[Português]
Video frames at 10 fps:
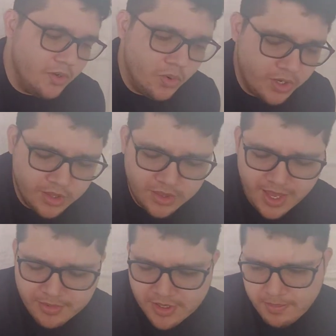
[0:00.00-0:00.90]
O que
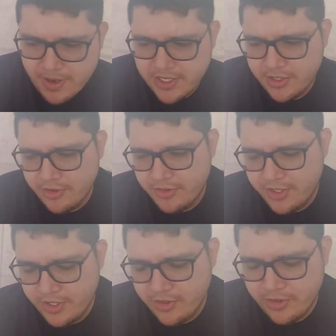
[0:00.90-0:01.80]
temos na página
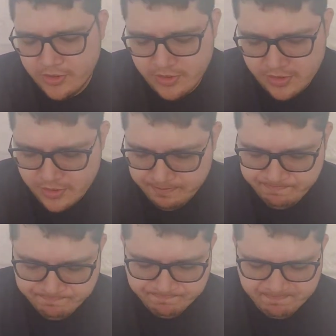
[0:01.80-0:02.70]
92?
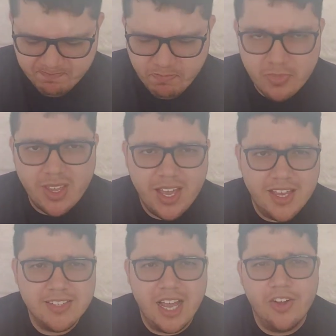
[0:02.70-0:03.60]

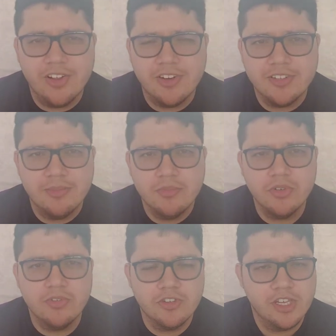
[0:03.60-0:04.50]
Essa aula vai ser
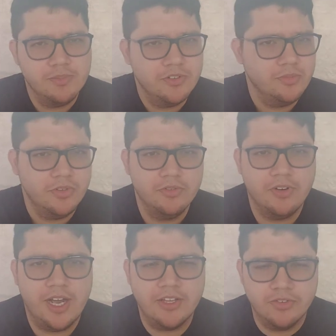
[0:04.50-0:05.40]
muito simples, muito
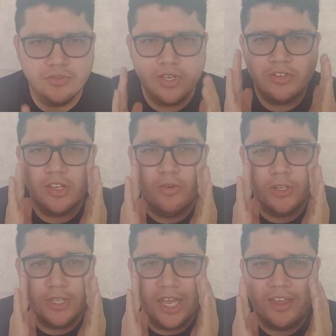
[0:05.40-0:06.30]
fácil. É só
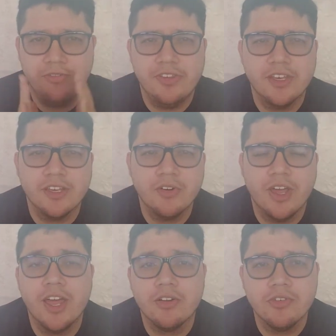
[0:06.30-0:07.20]
uma tarefinha que eu
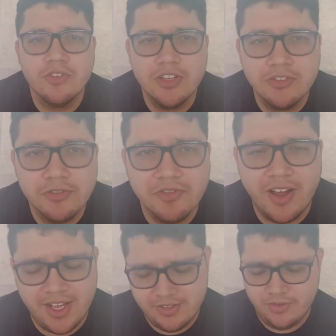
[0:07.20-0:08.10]
quero que vocês
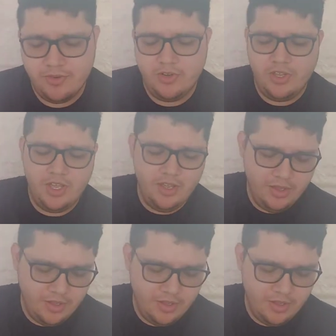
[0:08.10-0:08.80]
façam, ok?